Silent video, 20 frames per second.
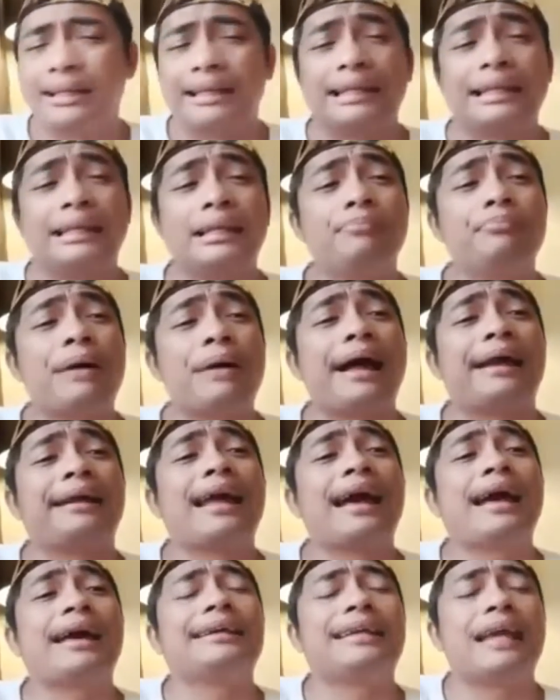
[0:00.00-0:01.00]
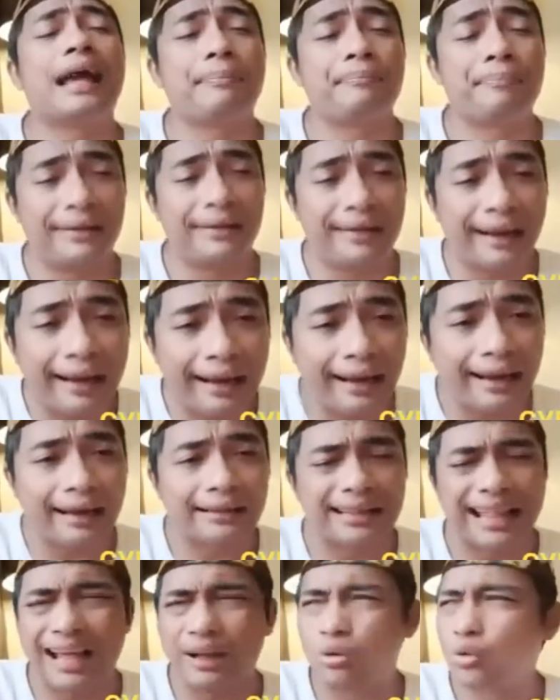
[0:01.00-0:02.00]
ibadah yang bener
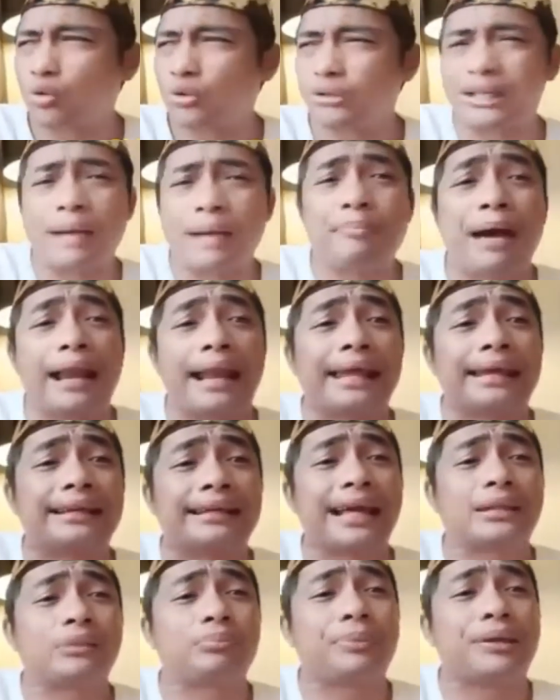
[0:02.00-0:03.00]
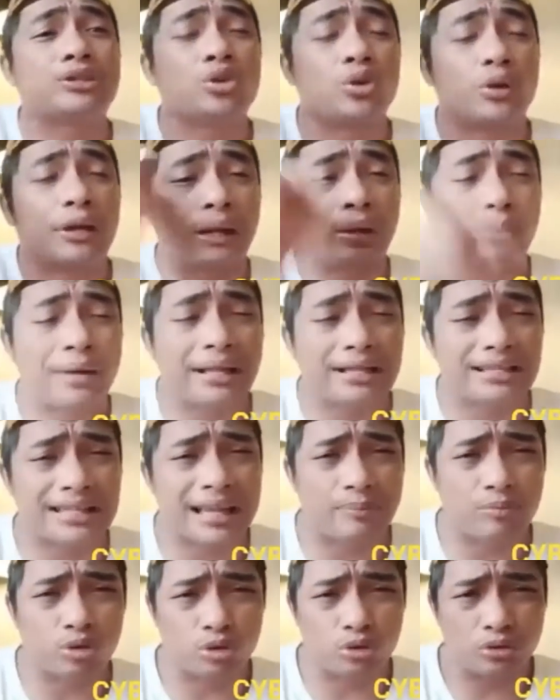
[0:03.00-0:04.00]
takutnya malaikat besok lewat
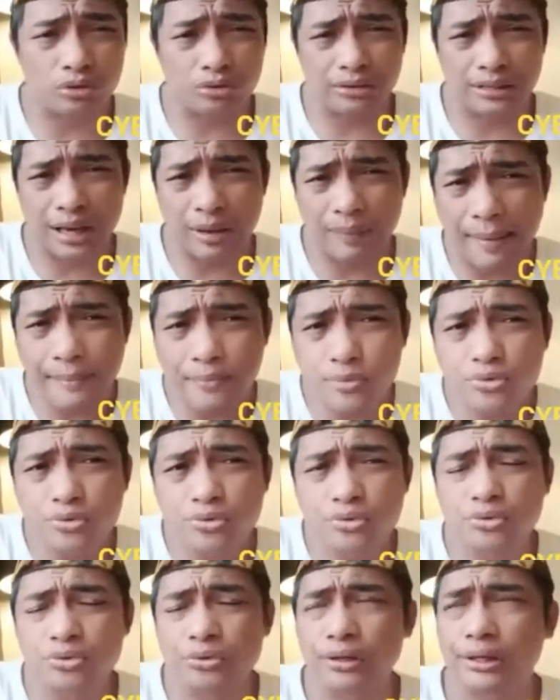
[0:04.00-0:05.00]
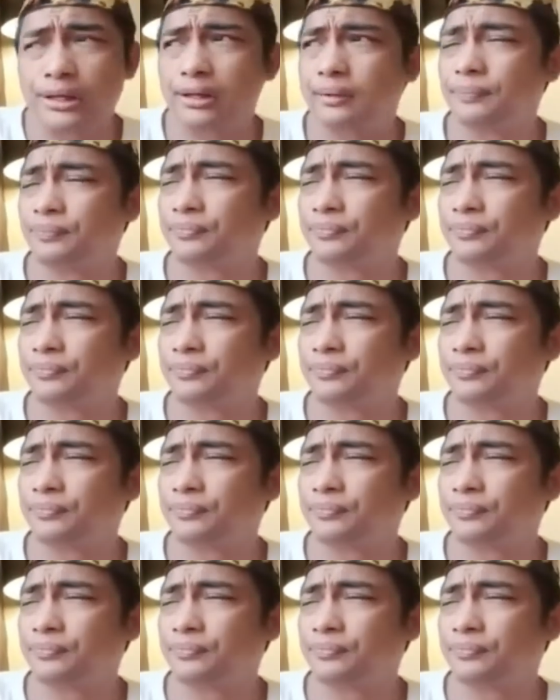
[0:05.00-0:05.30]
cabut nyawamu ya